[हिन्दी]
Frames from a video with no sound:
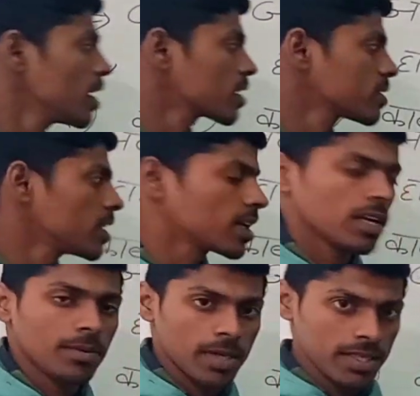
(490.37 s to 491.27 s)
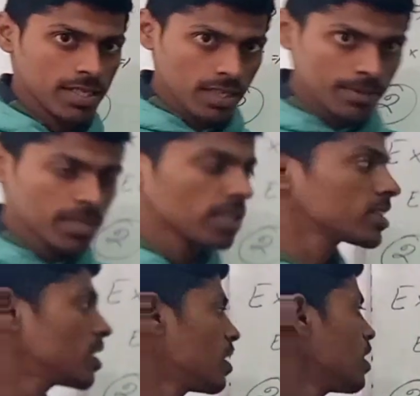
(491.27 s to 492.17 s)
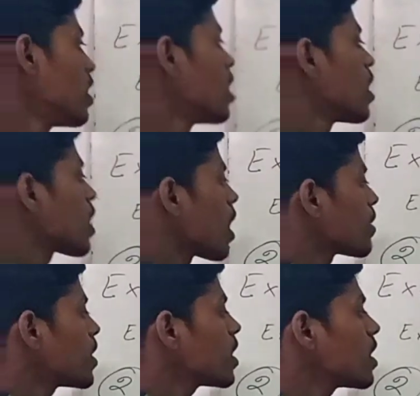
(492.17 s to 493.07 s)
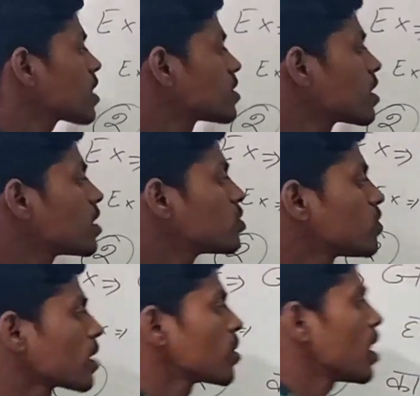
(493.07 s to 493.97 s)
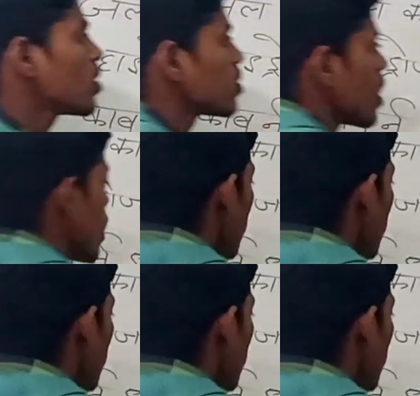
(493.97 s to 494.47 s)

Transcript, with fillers: डाइऑक्साइड का निर्माण जैसा कि आप जानते हैं कार्बन डाइऑक्साइड का जो फॉर्मूला होता